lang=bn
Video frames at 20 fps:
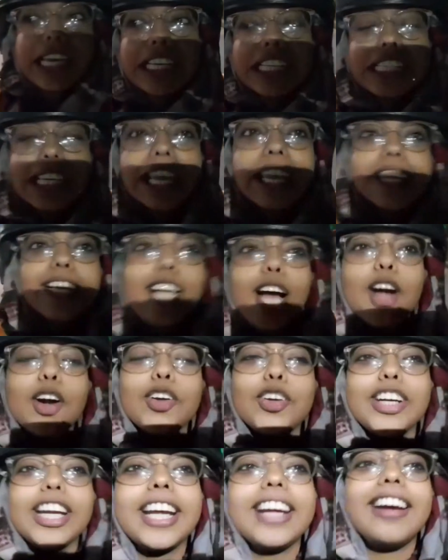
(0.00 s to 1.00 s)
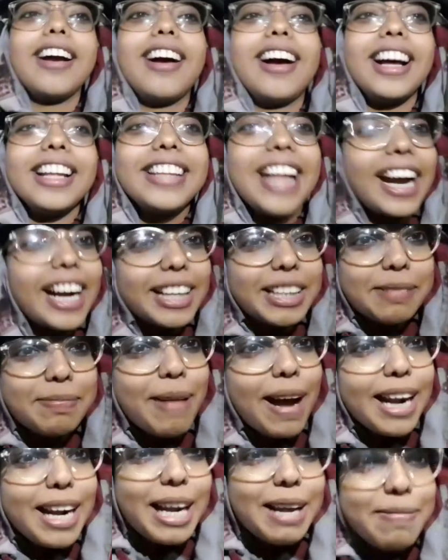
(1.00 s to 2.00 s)
সেই কারণে দেখাতে
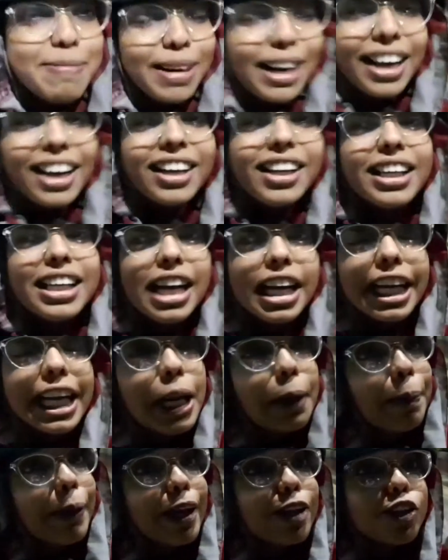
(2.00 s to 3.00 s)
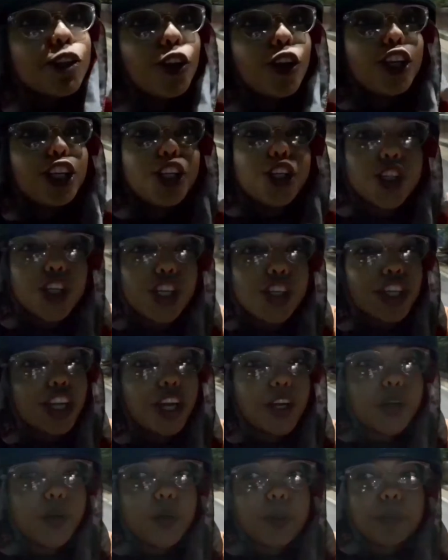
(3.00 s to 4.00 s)
পারলাম না ক্লিপিংসগুলো নিশ্চয়ই
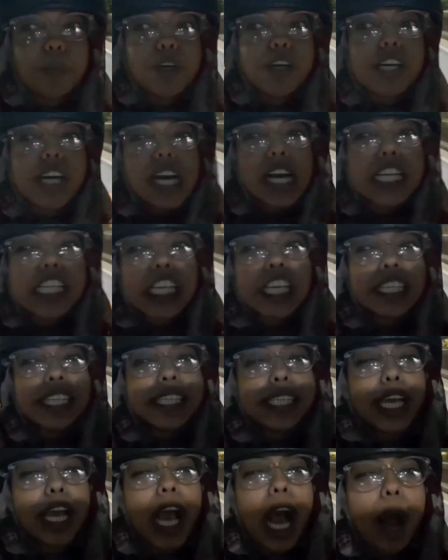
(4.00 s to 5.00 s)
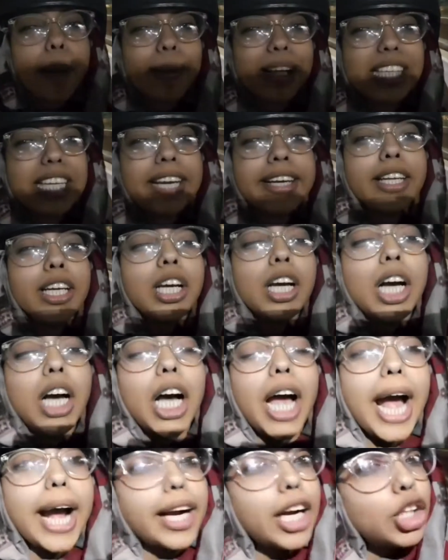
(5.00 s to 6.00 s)
শেয়ার করবো যেদিনকে আমাদের
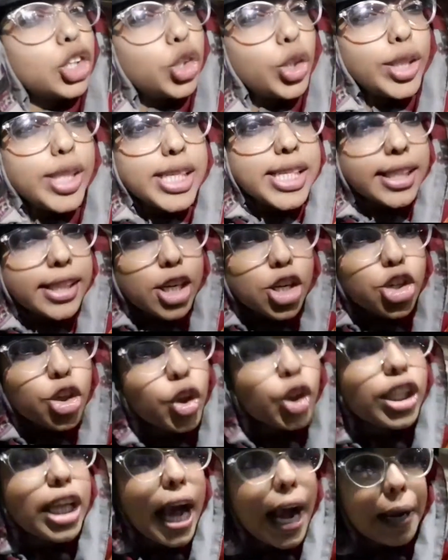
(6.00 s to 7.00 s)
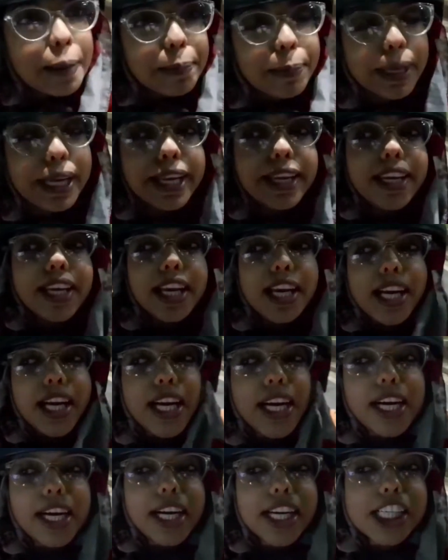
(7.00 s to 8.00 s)
একান্তই নিজেদের শো থাকবে
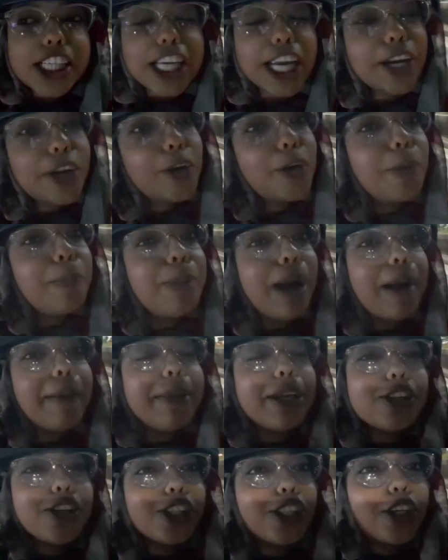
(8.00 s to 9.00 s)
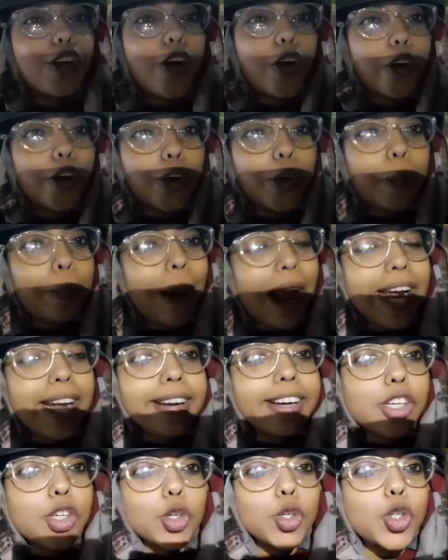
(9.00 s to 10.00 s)
সেরকমভাবে যদি কখনো পাই
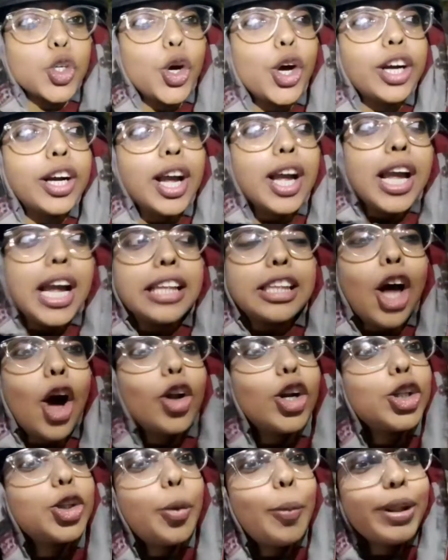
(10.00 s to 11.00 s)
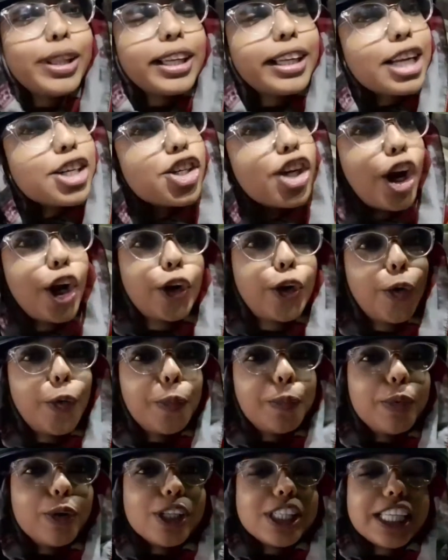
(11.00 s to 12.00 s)
সুযোগ তাহলে তোমাদেরকে শেয়ার
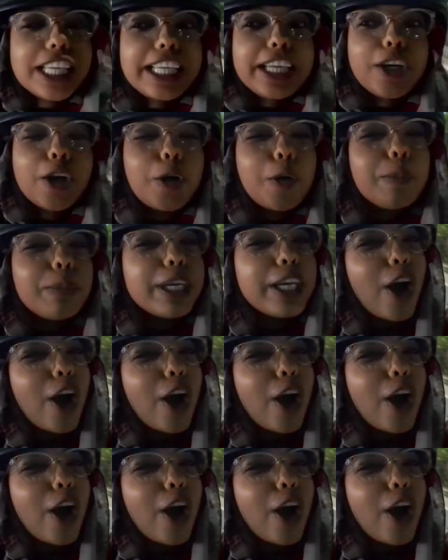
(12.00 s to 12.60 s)
করবো যে কীরকম কী